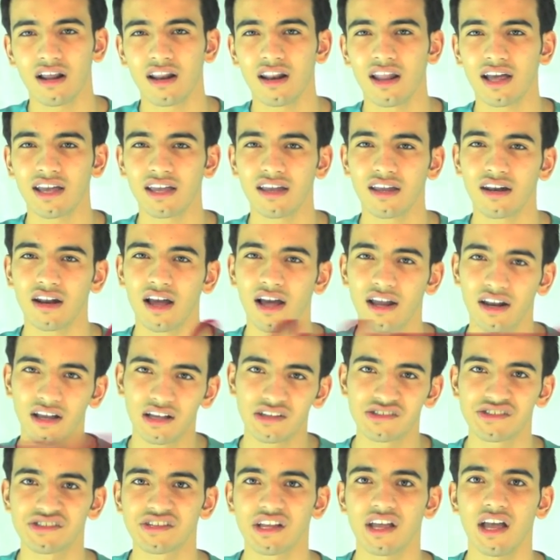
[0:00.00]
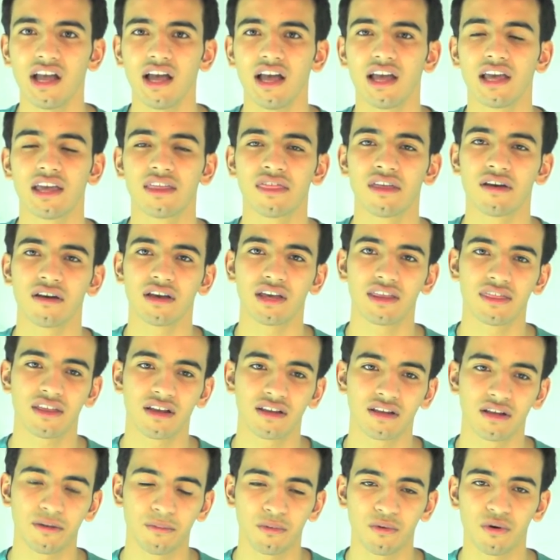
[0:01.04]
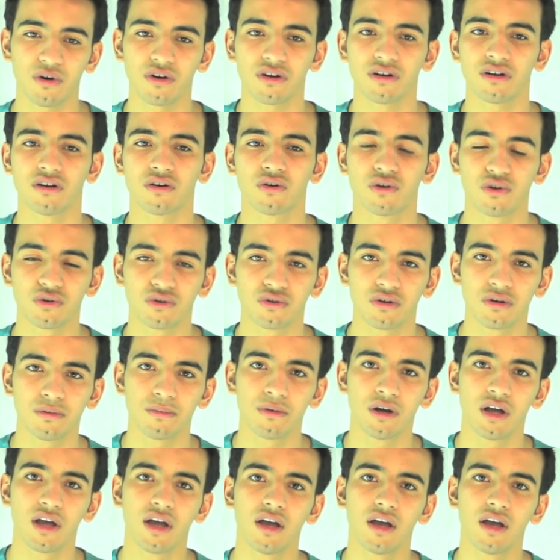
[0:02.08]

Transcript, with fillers: لكن انا انصح اذا اذا تبغون كتب